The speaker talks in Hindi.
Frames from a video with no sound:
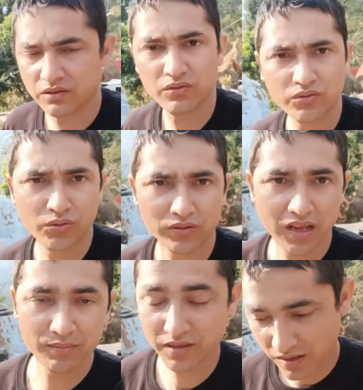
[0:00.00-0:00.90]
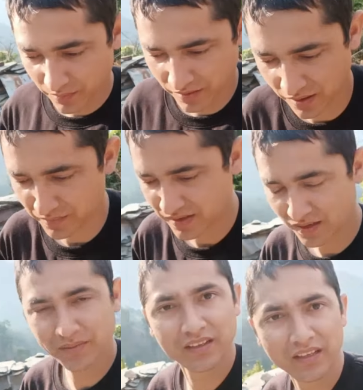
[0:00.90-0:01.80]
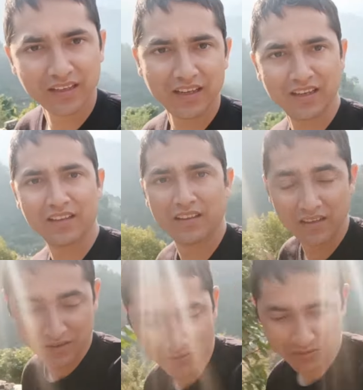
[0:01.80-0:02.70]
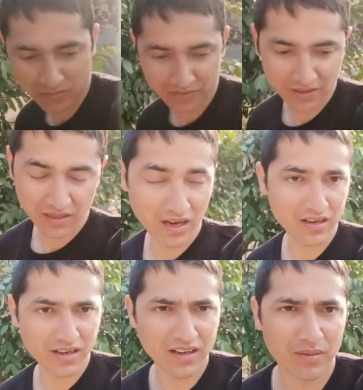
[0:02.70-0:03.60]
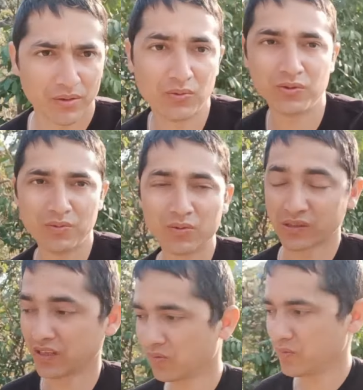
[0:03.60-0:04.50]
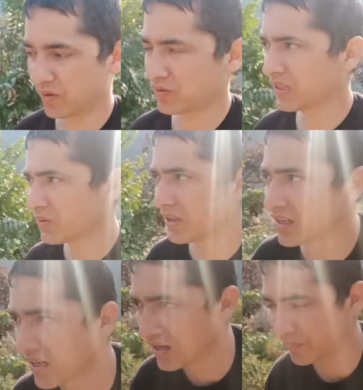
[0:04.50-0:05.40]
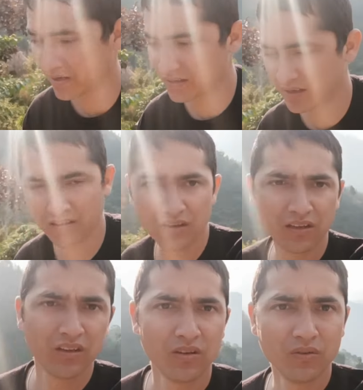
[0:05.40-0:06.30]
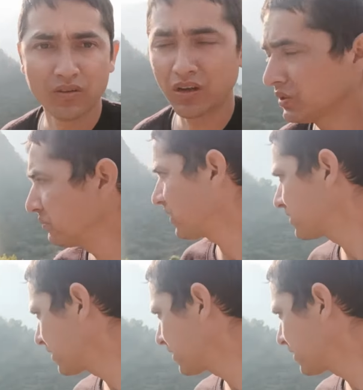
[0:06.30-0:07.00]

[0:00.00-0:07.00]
तो दोस्तों टाइम से जाने में घर में जाने में ठीक है और शेर आ रखा है यहाँ पर कुछ भी हो सकता है कोई भरोसा थोड़ी है कहाँ पर आ जाए और यहाँ तो पूरा